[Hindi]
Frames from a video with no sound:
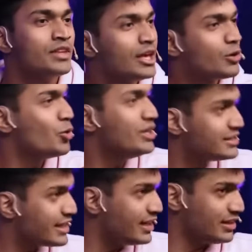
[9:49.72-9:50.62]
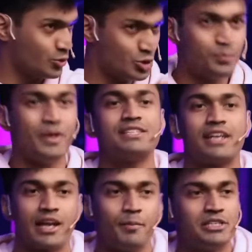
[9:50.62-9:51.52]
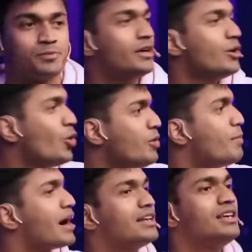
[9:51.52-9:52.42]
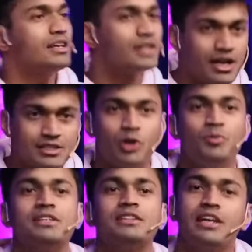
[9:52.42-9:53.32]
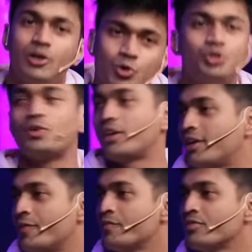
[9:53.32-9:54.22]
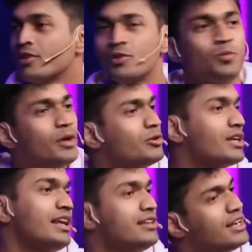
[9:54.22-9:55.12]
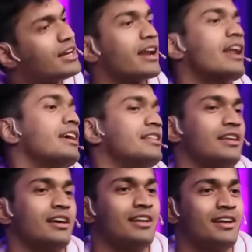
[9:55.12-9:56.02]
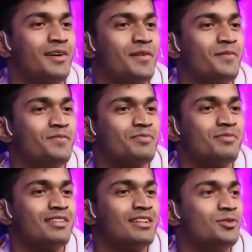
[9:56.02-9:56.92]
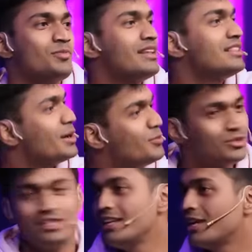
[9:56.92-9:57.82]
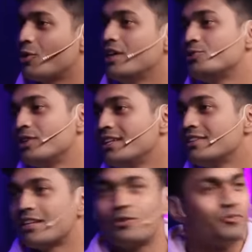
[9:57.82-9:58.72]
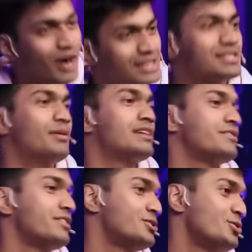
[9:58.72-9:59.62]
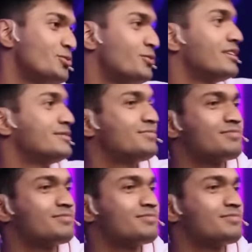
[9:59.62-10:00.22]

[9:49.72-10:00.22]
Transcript: कि कोई इंसान कुछ पेश कर रहा है मंच पर और बाकी हज़ारों में जनता खुश हो रही है तो मेरे को था यार ये करना है एक दिन यार तो मैं तब उस दिन ये ख्वाहिश उठी थी सर और वहाँ से मेरा सफ़र शुरू हुआ